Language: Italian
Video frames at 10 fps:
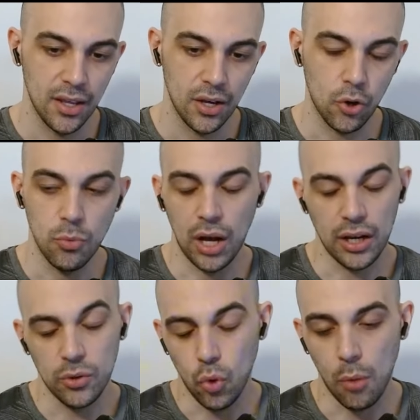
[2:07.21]
Come anche
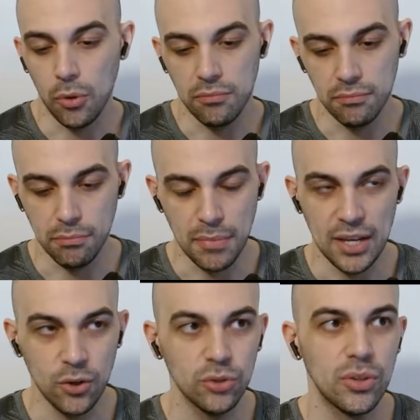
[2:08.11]
un uomo,
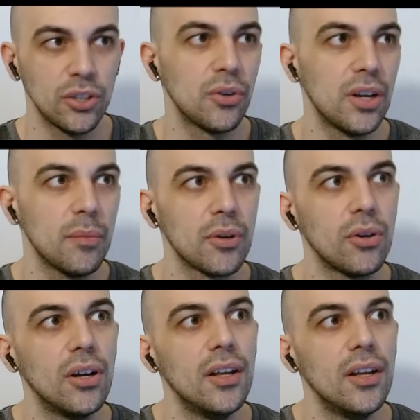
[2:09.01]
meno di una donna, però